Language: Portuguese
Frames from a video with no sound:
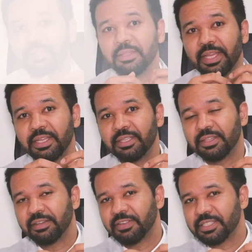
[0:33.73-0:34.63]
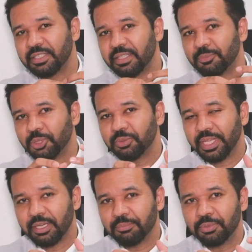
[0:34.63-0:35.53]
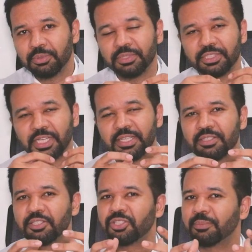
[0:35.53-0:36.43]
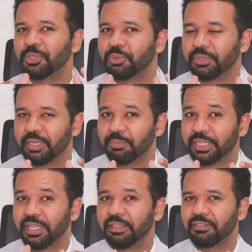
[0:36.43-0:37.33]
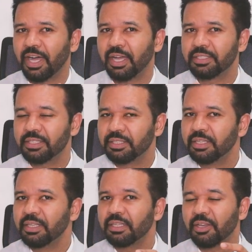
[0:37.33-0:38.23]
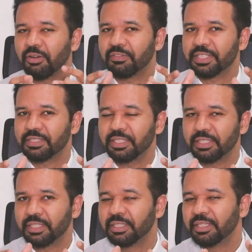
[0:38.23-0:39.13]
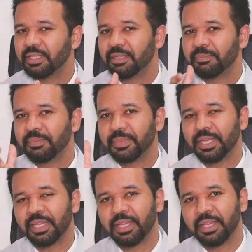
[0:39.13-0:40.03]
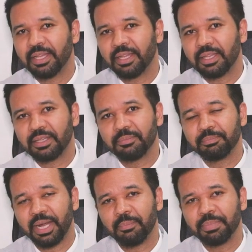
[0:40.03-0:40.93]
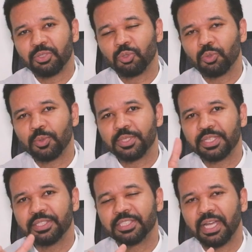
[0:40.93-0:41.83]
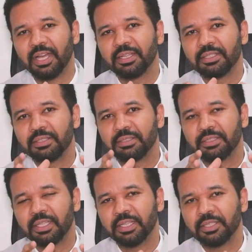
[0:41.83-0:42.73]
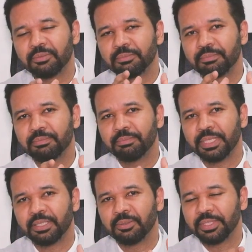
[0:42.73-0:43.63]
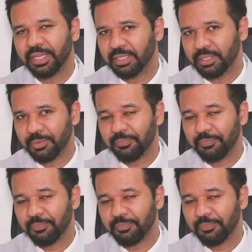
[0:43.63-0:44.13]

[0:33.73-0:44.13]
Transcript: Dengue tem vacina há muito tempo, já existe há muito tempo a dengue váxia, que é uma vacina é, para pessoas que já tenham pego dengue.